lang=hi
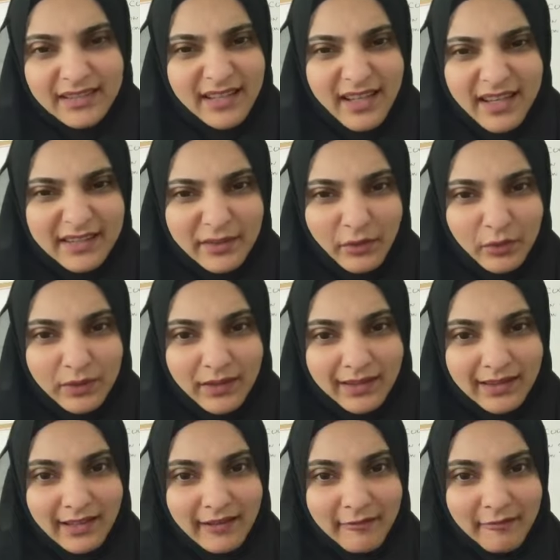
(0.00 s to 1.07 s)
ऐसा कैसे हो
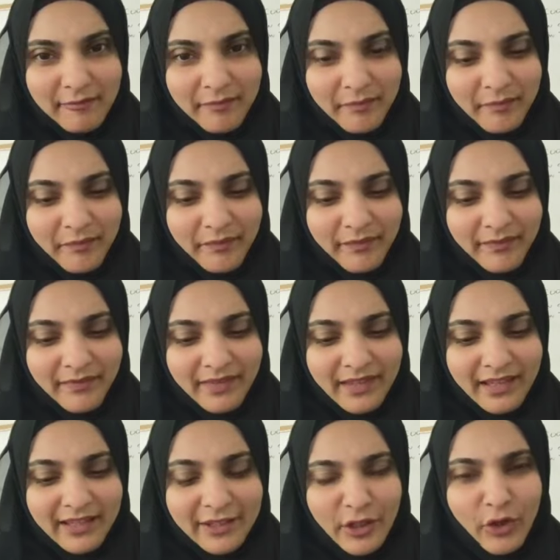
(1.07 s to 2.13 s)
सकता
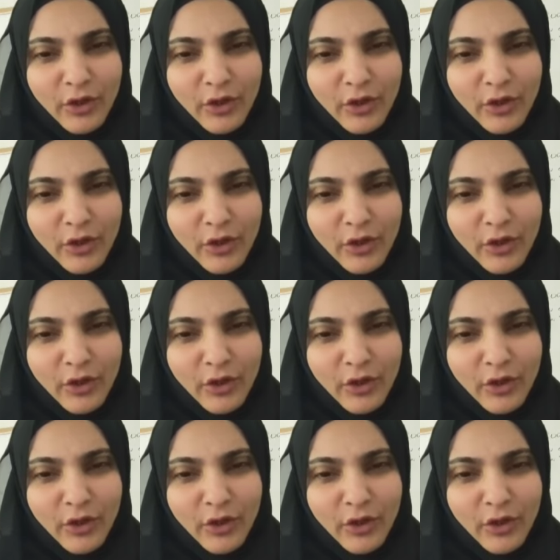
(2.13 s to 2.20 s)
है